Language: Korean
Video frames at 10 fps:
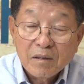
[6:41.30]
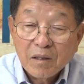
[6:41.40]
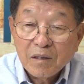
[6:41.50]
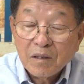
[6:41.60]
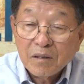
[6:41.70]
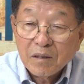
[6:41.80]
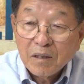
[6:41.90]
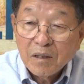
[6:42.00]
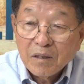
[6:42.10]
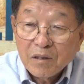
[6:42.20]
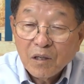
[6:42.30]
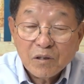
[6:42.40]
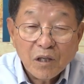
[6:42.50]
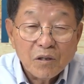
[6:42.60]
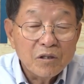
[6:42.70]
너희는
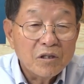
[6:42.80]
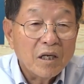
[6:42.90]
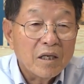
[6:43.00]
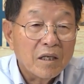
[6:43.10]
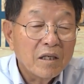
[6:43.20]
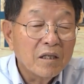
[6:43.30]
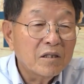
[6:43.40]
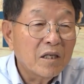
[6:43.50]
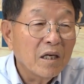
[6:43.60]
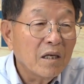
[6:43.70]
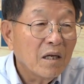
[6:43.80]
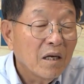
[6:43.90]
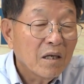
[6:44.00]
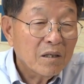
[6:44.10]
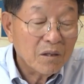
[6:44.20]
성전 근처에 일체
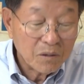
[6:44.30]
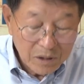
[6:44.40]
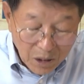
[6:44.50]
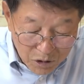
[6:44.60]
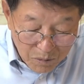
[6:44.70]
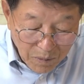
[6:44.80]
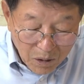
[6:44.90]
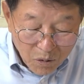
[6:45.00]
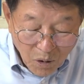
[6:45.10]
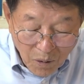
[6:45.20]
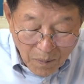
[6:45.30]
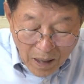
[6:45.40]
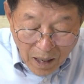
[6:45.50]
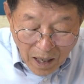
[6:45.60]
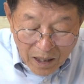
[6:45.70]
그런 거 세우지 말고
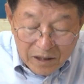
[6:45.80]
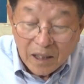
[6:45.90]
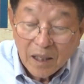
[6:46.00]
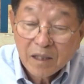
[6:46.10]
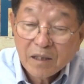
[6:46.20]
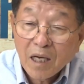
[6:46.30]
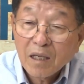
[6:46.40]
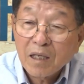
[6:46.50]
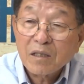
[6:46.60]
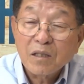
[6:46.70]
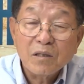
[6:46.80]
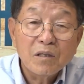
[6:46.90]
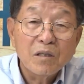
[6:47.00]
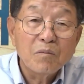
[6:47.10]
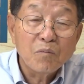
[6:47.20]
아세라 상
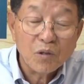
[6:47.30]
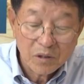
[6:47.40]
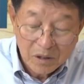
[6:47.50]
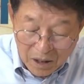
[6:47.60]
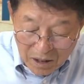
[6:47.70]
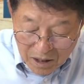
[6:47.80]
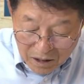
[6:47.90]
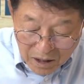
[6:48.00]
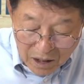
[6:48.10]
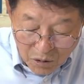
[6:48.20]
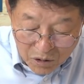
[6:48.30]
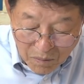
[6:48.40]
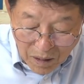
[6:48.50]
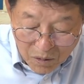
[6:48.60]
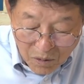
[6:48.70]
같은 그런 모상 일체
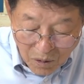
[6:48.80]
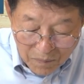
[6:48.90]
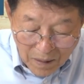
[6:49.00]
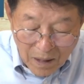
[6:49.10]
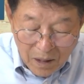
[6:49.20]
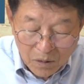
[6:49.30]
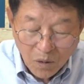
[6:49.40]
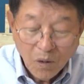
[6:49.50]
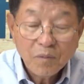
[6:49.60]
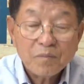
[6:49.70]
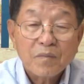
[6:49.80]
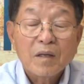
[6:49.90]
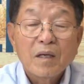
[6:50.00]
세우지 말고 또